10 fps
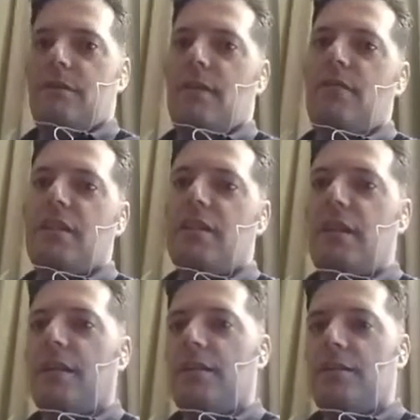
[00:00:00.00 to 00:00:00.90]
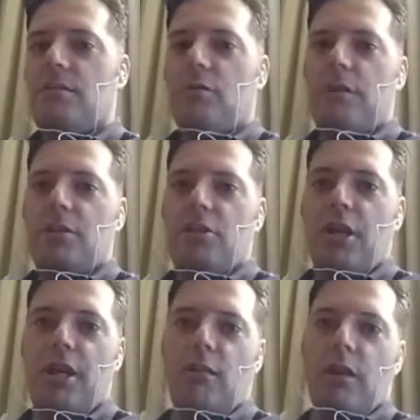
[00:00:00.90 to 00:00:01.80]
Salve a te carissimo
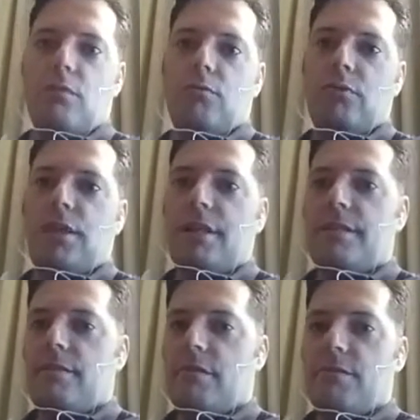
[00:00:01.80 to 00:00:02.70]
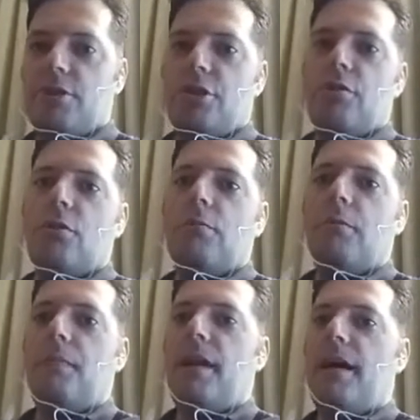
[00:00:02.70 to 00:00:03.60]
Marcello e a tutti i carissimi amici di
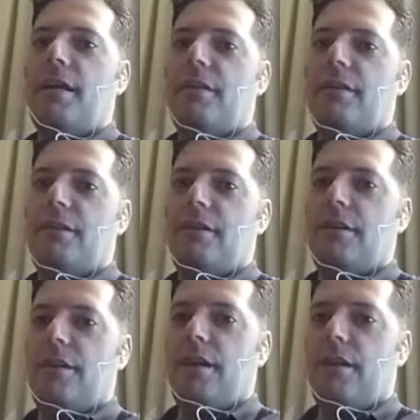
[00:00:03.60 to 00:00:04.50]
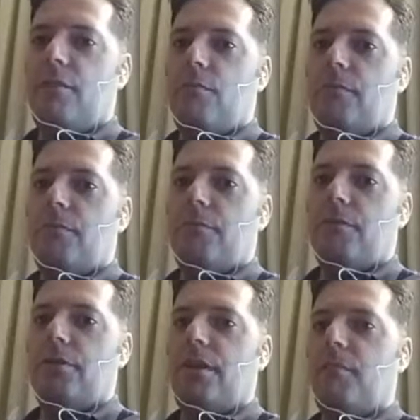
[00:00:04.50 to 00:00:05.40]
Top Planet, eh, è da un
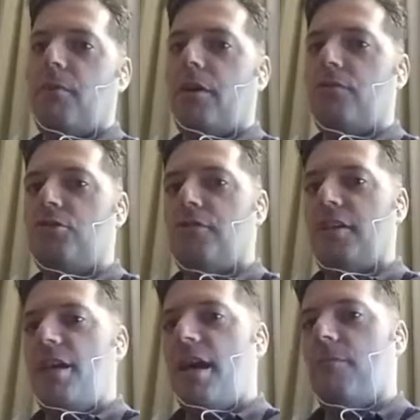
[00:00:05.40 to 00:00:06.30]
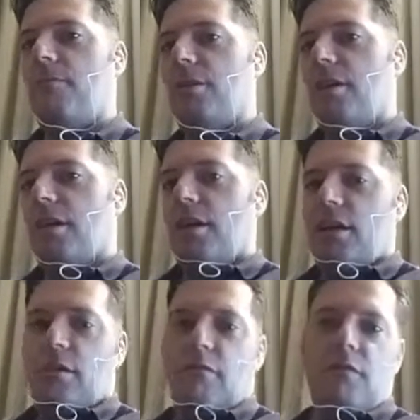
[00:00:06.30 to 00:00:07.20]
po' di tempo che non ci vediamo.
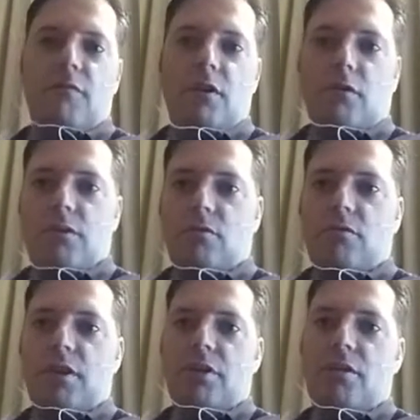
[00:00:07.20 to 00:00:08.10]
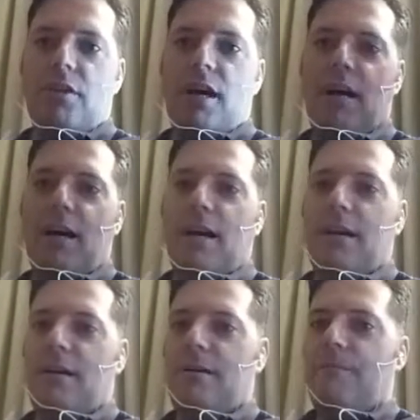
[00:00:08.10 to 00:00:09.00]
Vi invio questo video
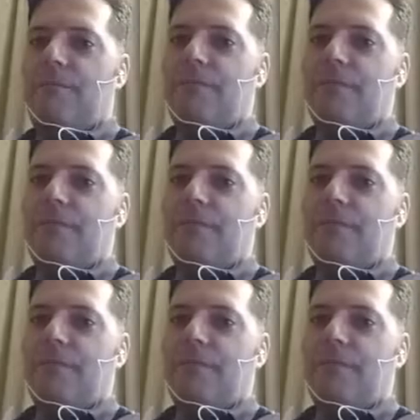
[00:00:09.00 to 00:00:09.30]
da,